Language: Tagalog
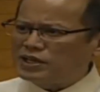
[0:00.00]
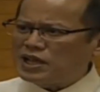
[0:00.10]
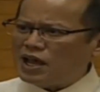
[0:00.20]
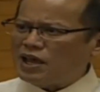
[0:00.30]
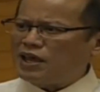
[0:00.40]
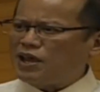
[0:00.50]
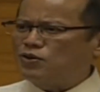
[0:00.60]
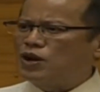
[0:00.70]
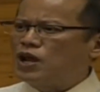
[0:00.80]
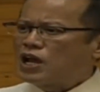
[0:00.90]
sa akin ngayon.
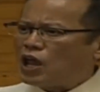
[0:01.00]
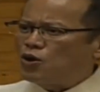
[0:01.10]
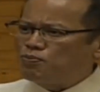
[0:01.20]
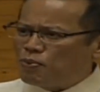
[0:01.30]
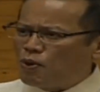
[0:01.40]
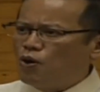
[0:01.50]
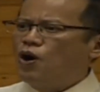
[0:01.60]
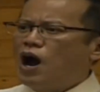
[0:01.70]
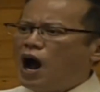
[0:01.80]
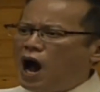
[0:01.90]
Kayo po
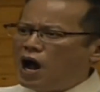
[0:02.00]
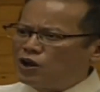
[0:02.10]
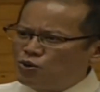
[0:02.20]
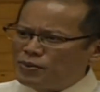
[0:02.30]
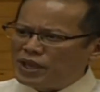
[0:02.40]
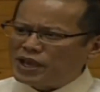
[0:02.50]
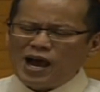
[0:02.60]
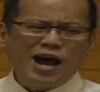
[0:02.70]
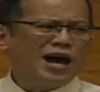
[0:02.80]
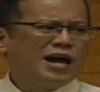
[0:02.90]
ang
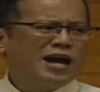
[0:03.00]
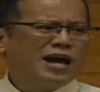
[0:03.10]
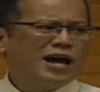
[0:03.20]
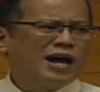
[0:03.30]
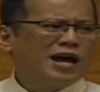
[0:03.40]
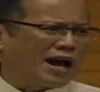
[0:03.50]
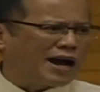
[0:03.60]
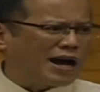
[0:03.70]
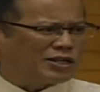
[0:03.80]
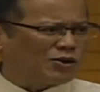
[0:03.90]
lumika ng
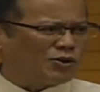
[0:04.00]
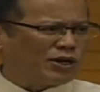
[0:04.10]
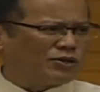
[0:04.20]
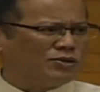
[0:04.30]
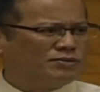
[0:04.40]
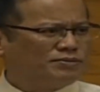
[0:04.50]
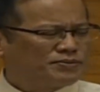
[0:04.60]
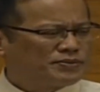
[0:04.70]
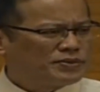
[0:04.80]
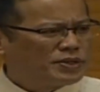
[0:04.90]
pagkakataong ito
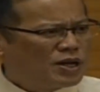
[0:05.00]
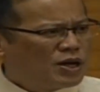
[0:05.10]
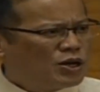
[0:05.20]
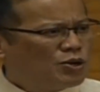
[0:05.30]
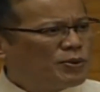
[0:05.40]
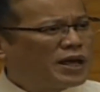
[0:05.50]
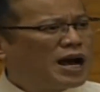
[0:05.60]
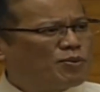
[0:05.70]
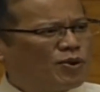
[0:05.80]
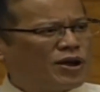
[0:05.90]
lumikha
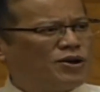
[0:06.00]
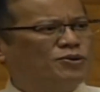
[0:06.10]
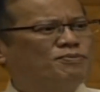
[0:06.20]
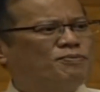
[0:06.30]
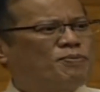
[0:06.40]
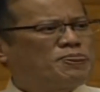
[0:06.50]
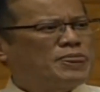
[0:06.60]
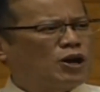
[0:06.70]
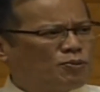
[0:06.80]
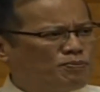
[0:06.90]
po kayo
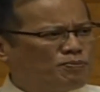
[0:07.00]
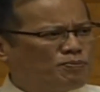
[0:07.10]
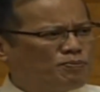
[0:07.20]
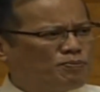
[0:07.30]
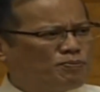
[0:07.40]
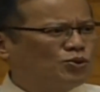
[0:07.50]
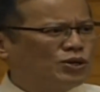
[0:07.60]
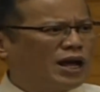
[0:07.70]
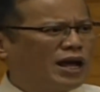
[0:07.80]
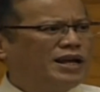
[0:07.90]
ng gobyernong
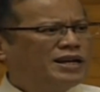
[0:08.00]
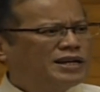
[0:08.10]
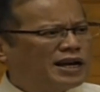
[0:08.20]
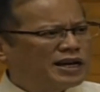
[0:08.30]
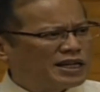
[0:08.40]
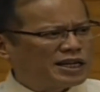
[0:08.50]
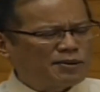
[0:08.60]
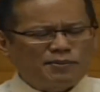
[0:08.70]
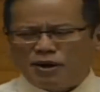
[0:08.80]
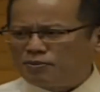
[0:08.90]
tunay na
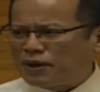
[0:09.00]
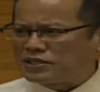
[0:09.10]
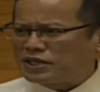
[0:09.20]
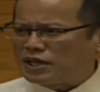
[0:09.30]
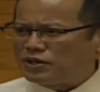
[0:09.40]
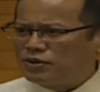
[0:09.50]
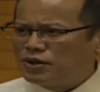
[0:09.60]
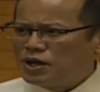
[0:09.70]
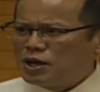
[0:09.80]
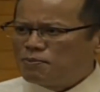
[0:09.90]
nagtatrabaho para sa inyo.
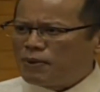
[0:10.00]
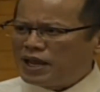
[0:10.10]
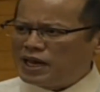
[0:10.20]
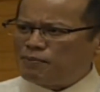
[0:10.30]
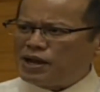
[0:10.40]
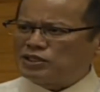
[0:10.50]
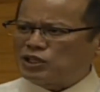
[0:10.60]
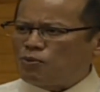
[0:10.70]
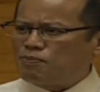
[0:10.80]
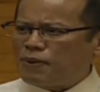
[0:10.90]
May limang
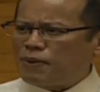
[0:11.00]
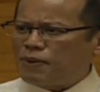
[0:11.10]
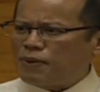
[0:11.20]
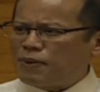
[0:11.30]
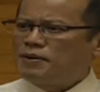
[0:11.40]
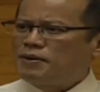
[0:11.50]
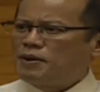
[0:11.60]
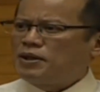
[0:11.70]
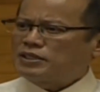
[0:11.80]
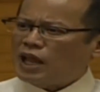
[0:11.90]
taon pa
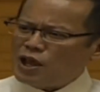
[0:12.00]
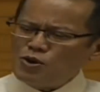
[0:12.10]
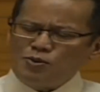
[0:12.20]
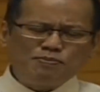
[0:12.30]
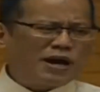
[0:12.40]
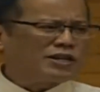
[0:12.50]
tayo para